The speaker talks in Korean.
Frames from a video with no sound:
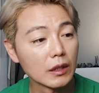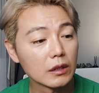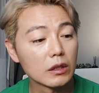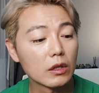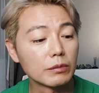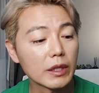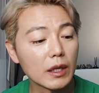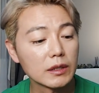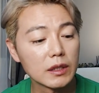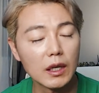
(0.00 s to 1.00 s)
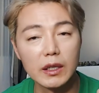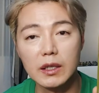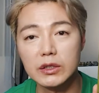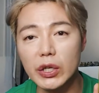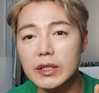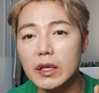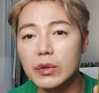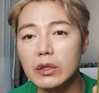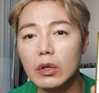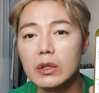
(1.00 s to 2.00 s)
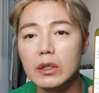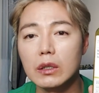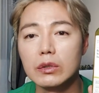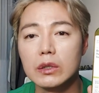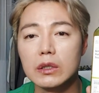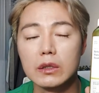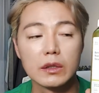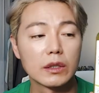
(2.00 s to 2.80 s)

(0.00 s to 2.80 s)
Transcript: 그걸 검색하니까 이게 최상위에 떠 있더라고요.